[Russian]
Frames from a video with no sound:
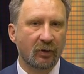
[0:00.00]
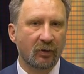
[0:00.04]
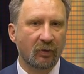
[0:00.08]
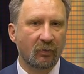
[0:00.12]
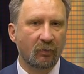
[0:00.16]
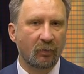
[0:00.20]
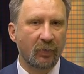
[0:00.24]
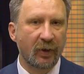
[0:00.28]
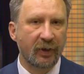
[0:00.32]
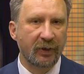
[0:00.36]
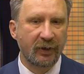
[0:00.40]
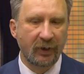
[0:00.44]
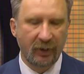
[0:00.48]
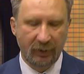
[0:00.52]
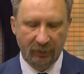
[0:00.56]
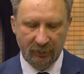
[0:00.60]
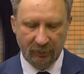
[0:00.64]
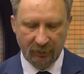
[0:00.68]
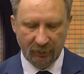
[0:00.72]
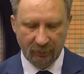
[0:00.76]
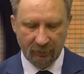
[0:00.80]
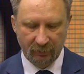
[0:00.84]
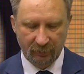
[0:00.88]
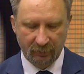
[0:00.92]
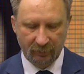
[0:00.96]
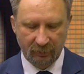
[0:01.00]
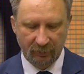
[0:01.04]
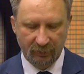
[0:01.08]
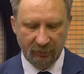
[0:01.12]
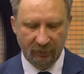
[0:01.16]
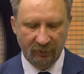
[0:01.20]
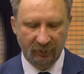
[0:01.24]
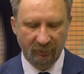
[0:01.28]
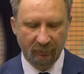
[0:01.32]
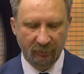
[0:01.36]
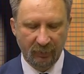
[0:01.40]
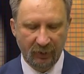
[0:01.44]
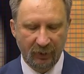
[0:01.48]
монете из
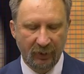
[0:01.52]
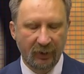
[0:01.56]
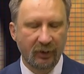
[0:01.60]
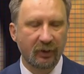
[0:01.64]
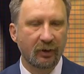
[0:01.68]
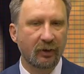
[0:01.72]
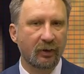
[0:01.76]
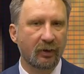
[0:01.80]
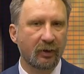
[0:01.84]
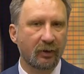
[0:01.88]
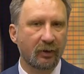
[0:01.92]
земли,